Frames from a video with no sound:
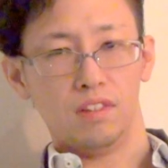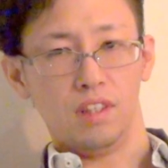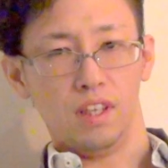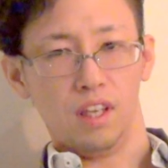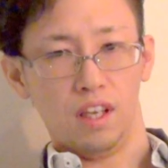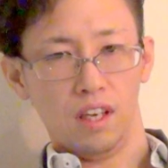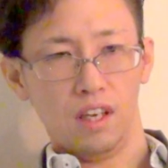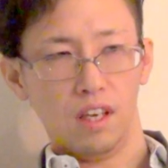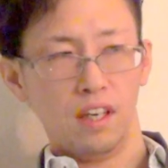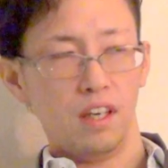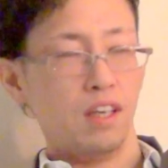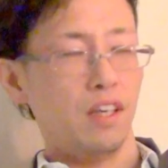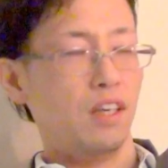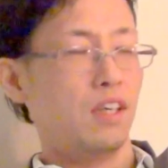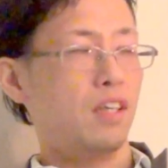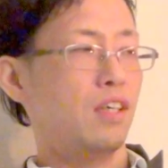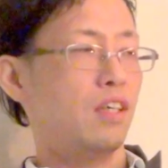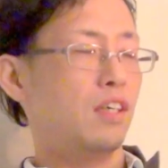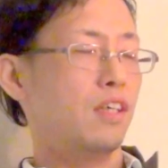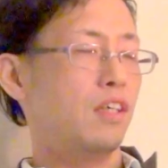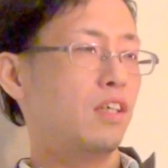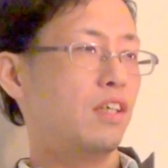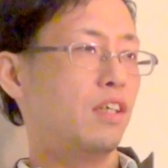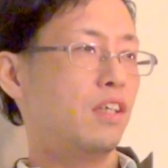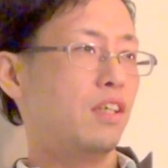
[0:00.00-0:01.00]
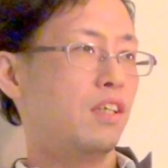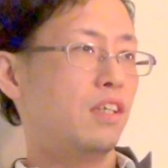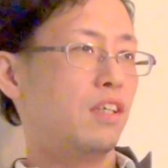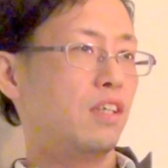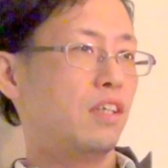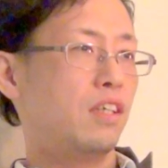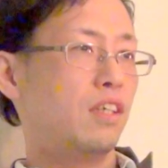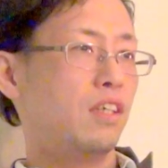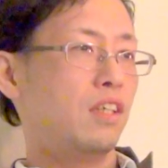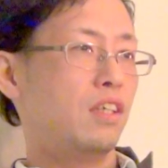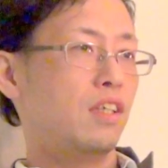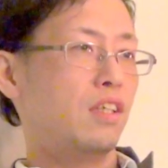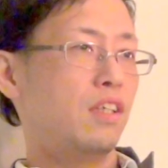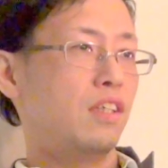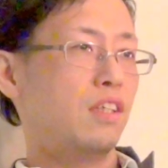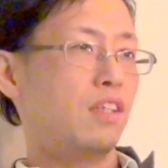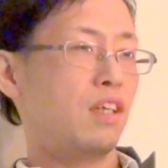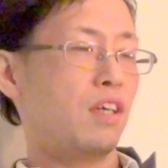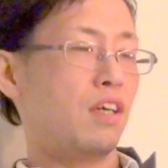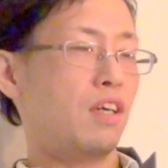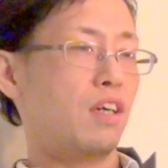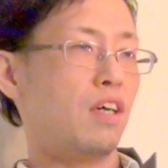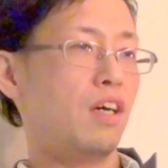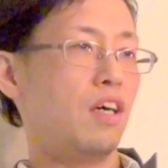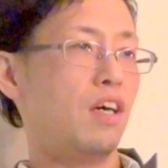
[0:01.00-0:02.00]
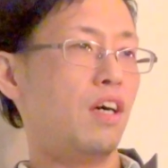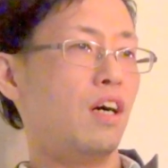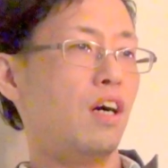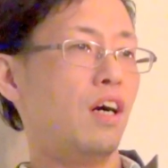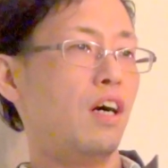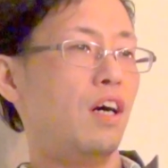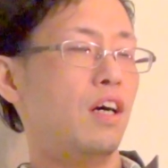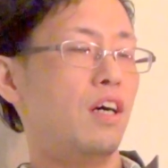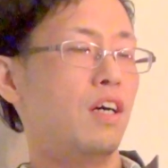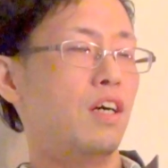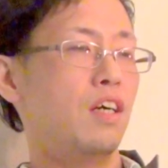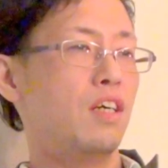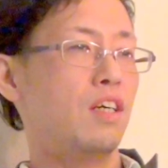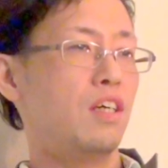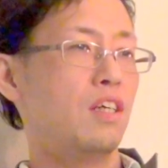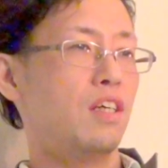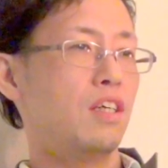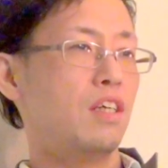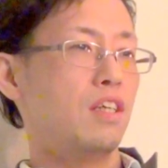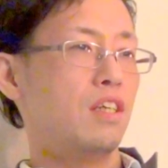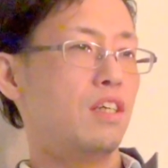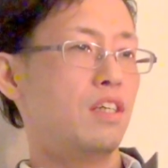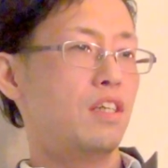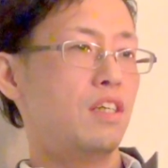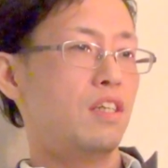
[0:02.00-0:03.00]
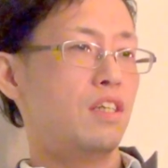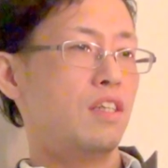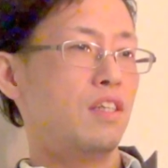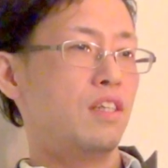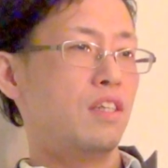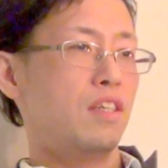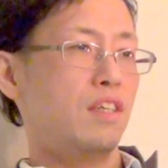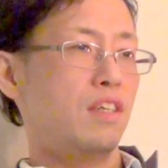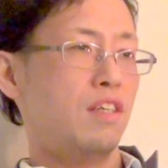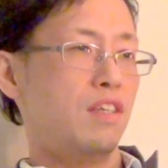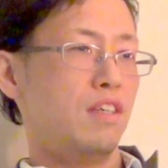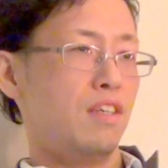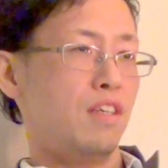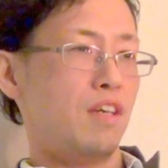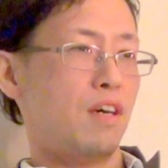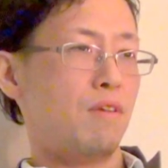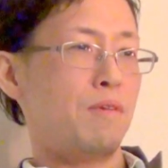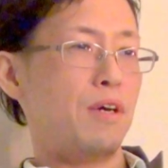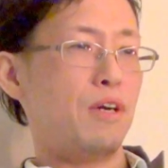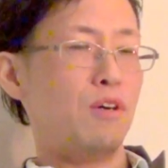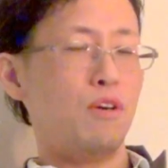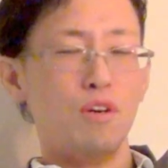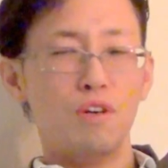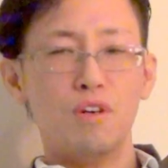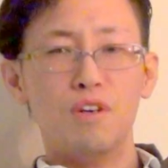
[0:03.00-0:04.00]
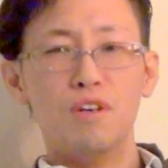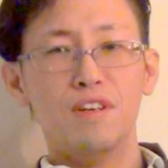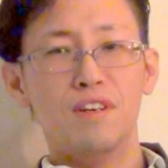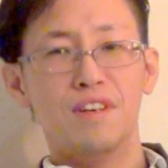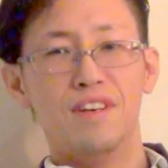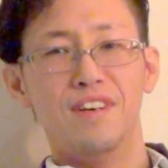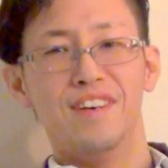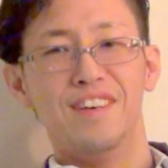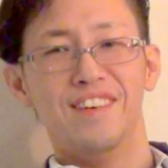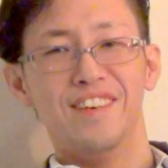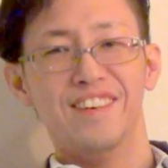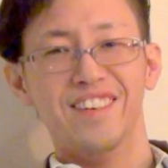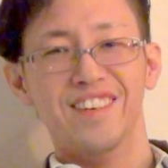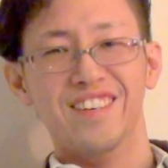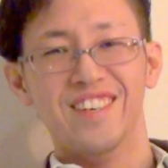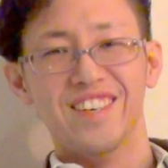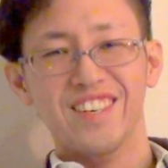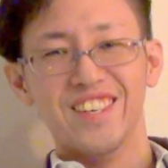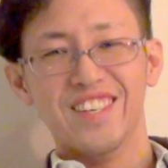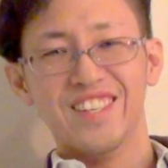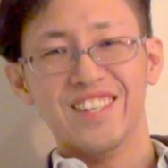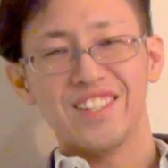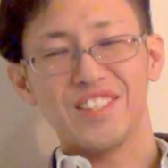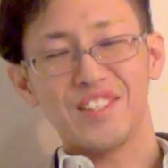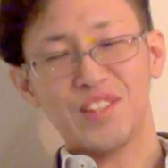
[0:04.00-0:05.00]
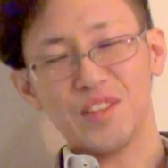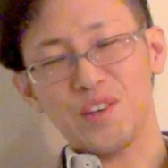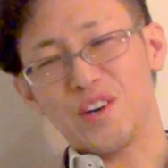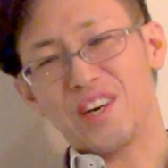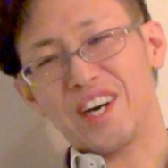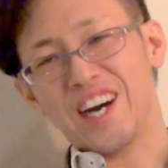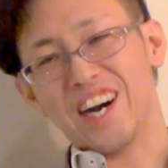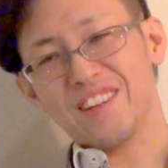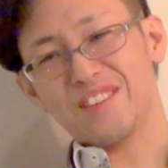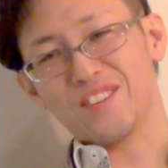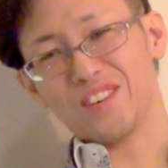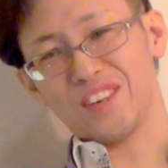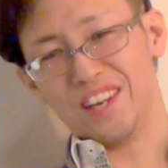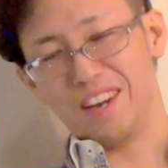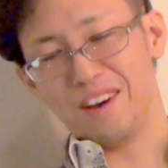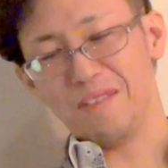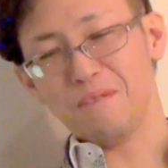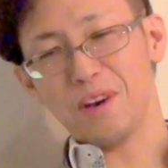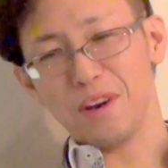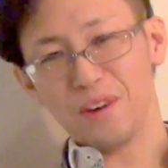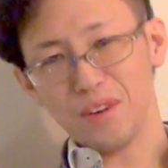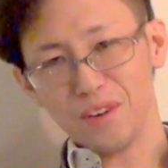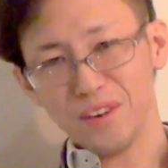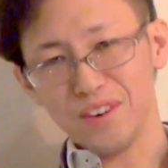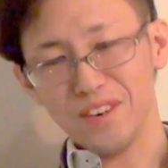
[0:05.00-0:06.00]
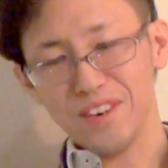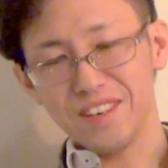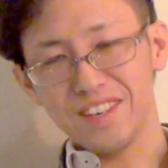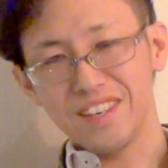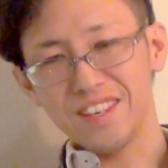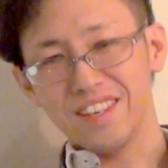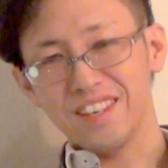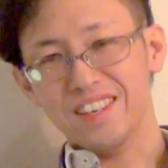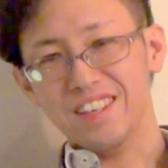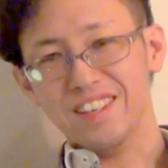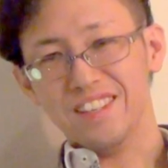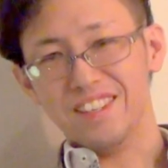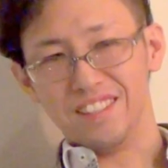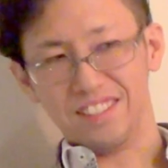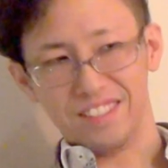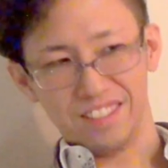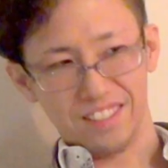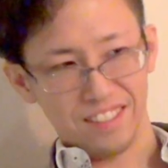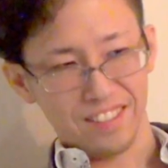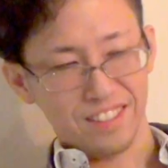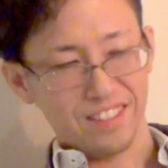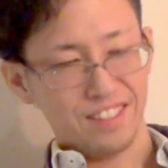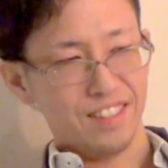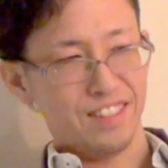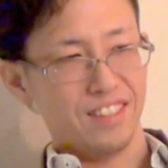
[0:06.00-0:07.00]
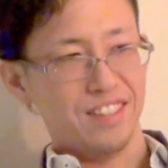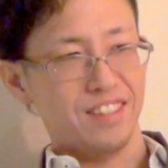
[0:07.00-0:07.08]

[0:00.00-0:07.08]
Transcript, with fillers: ね、だからやめよストーカーとかやめよ、うん、